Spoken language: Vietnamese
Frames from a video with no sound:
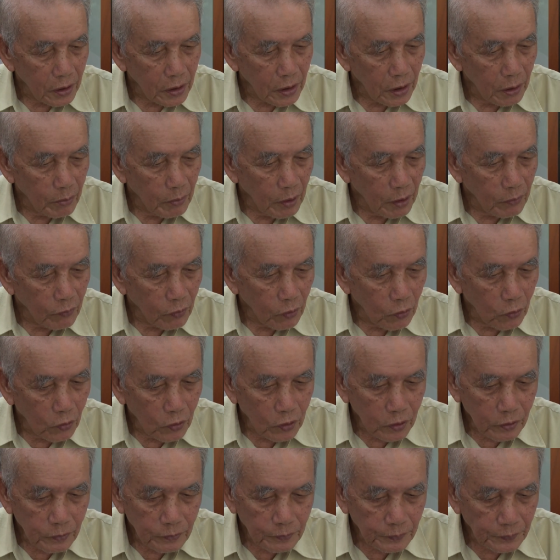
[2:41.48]
Hà Tĩnh,
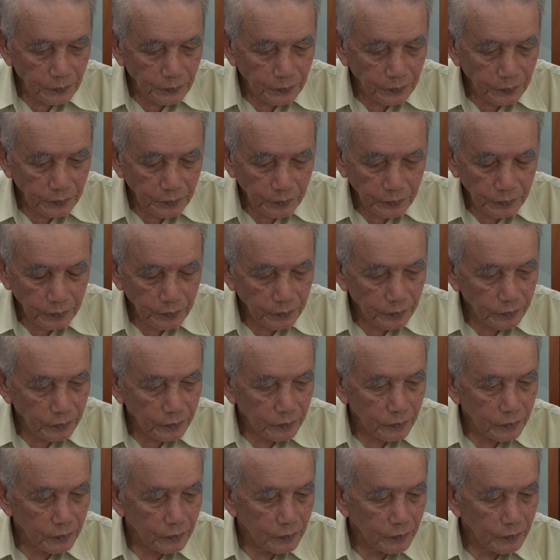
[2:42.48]
thì trước những
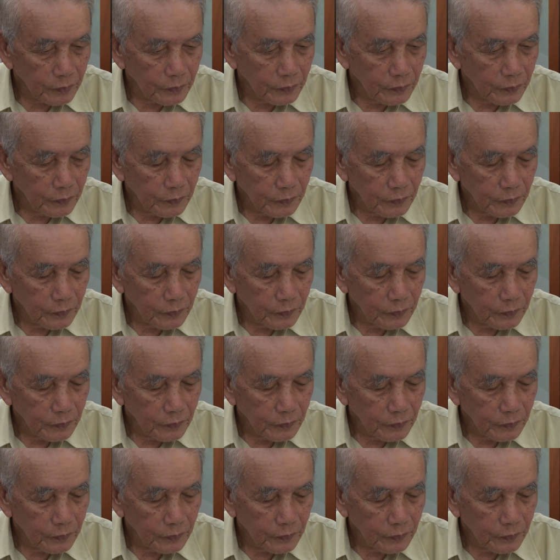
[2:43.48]
thông tin xấu